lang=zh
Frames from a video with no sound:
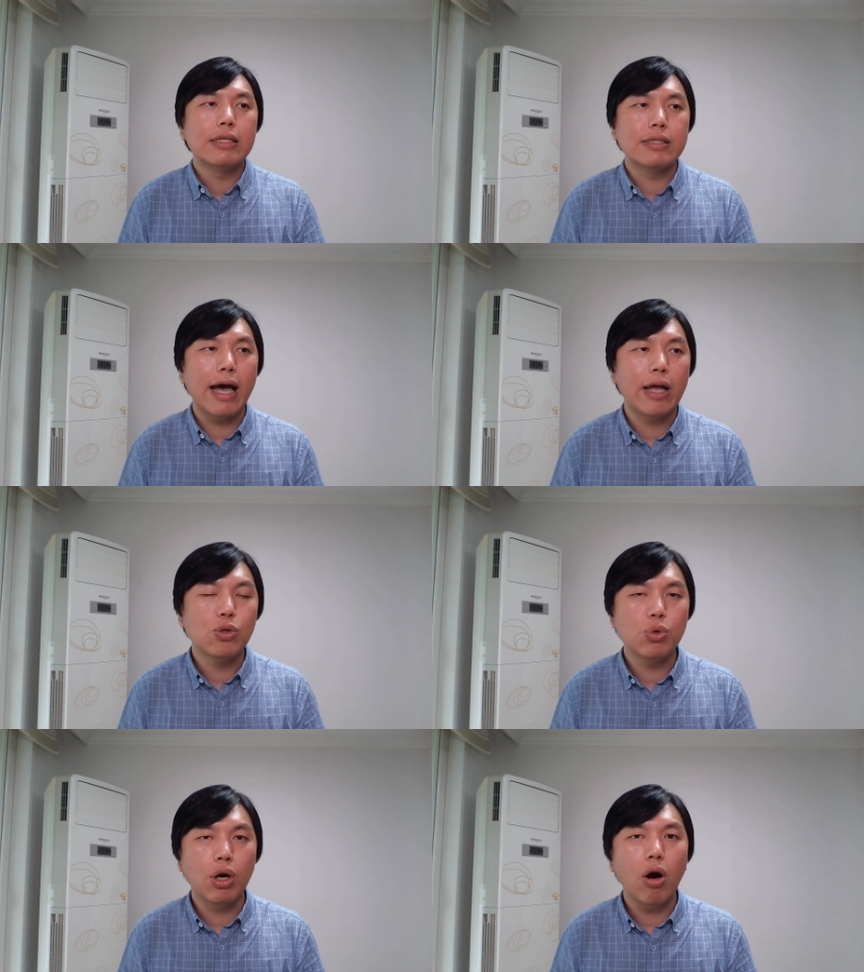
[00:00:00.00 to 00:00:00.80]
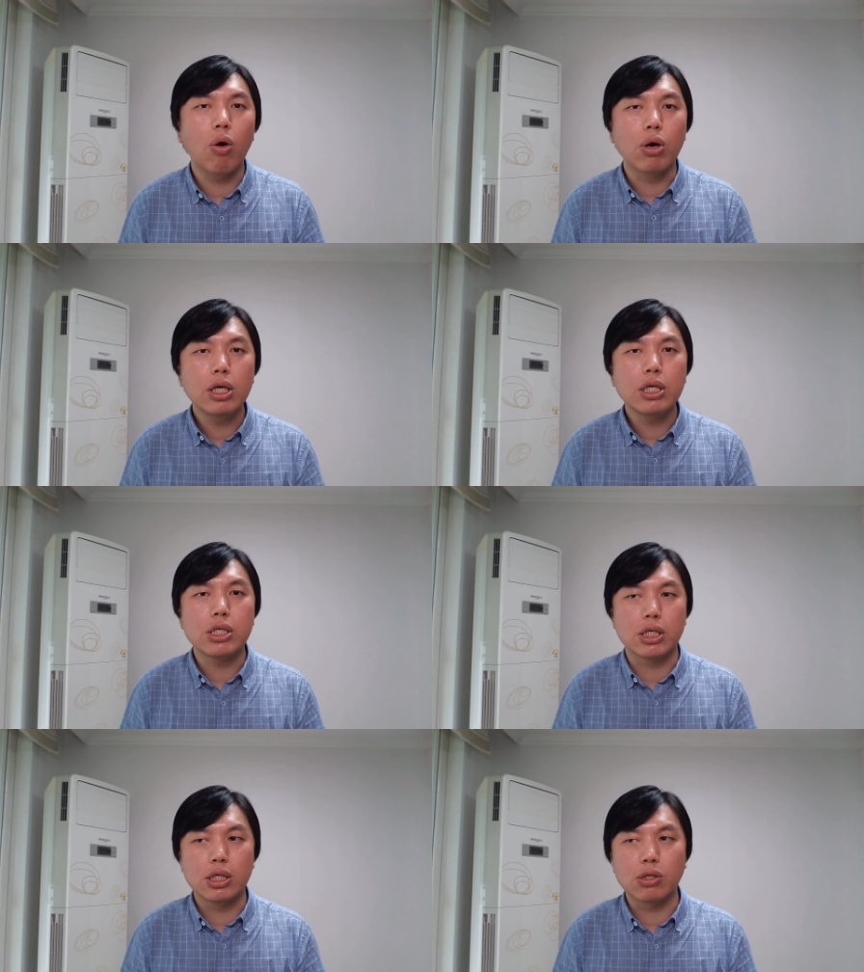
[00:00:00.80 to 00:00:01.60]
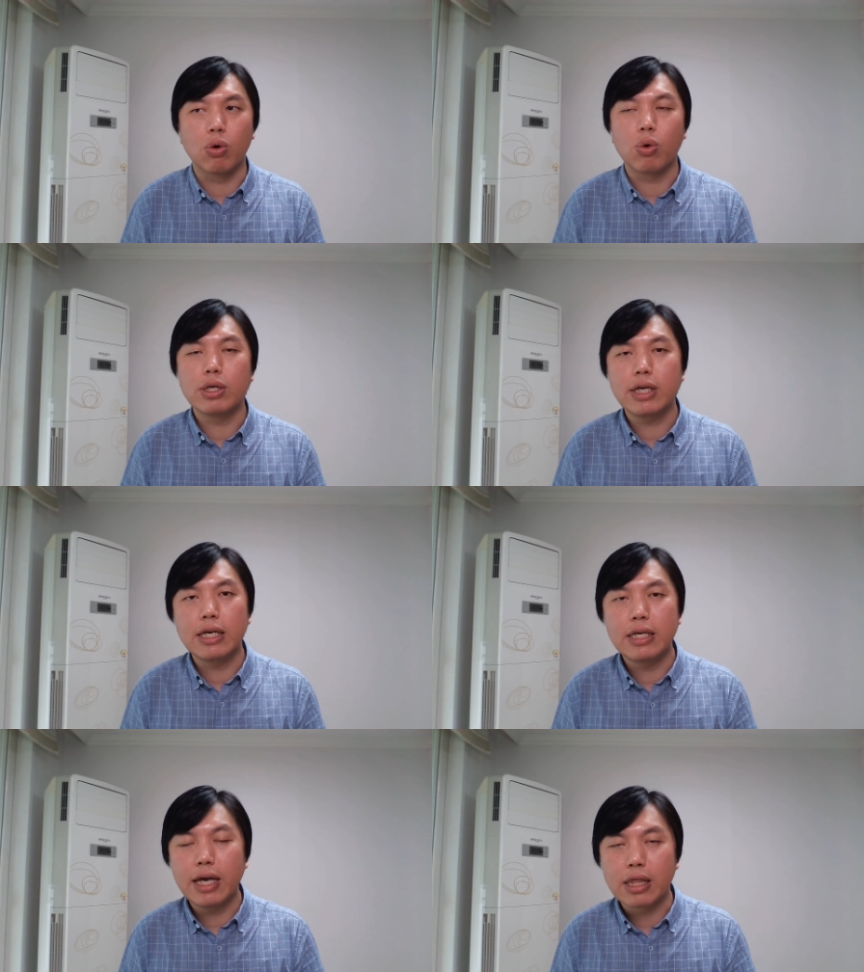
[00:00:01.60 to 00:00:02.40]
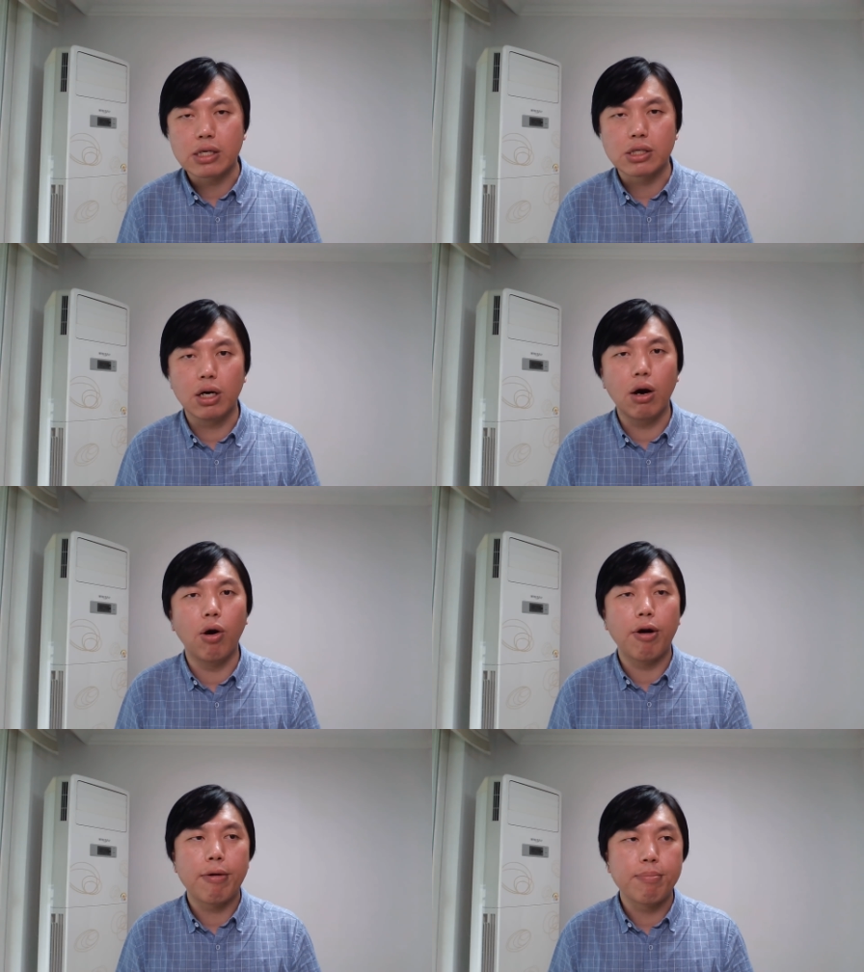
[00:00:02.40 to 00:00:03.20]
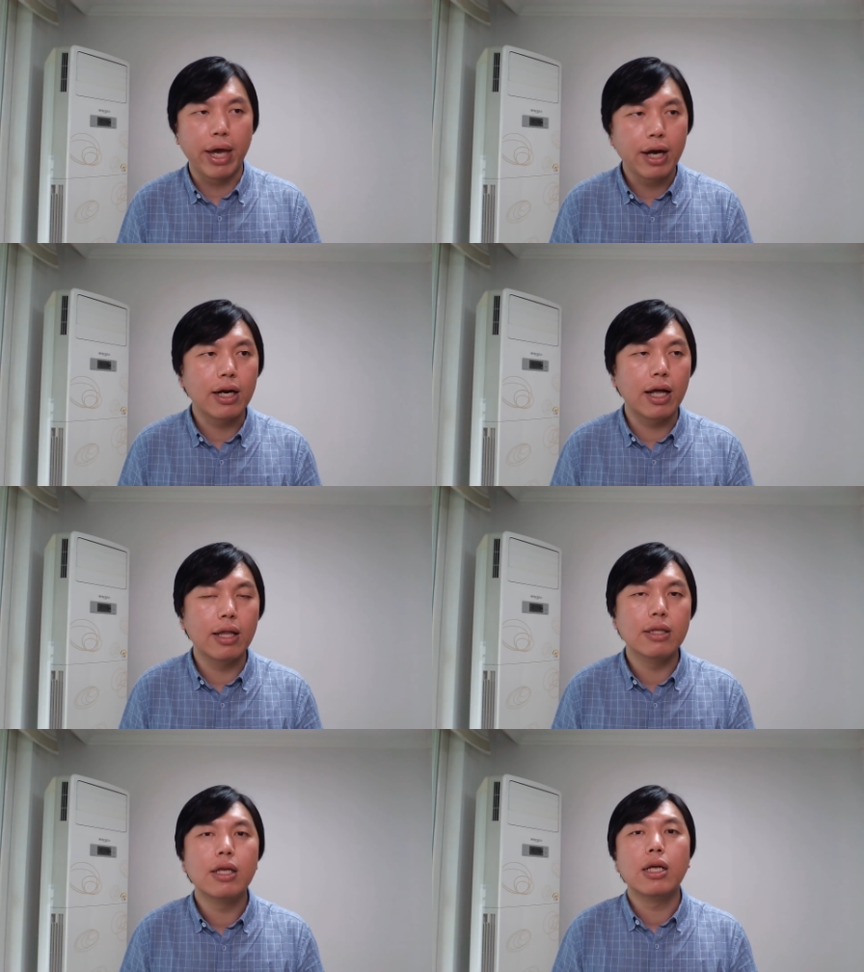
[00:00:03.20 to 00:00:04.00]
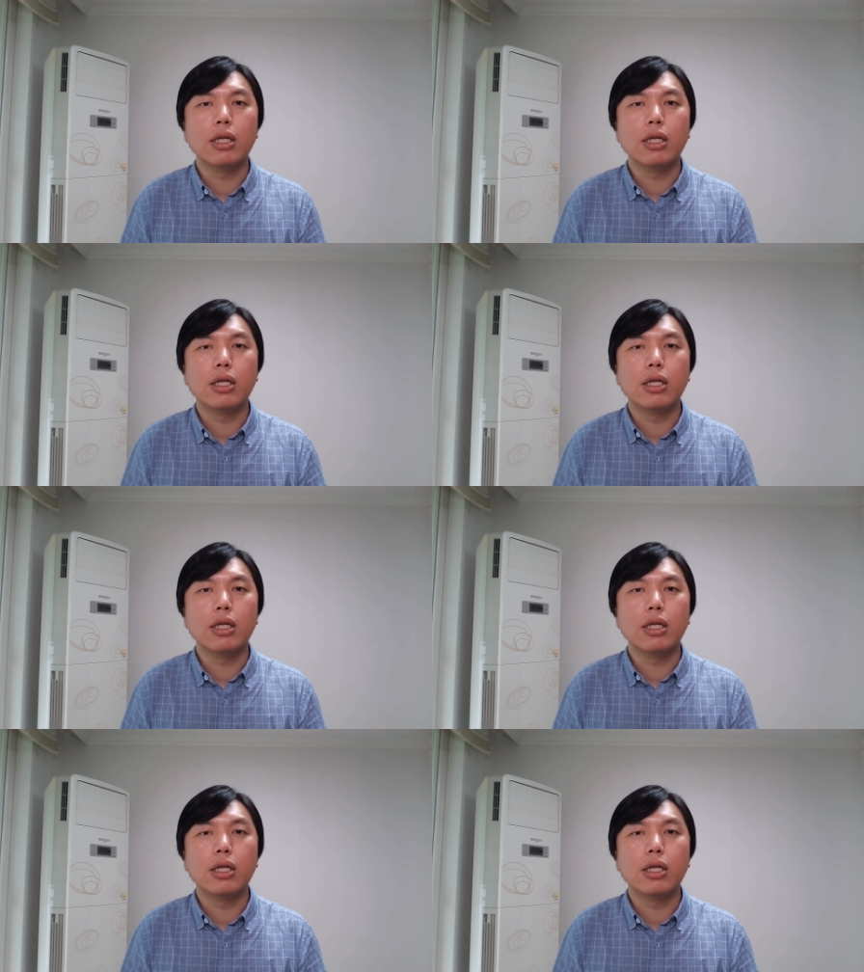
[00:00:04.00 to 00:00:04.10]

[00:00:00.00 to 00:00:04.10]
在最后历史走过这一页的时候，每个人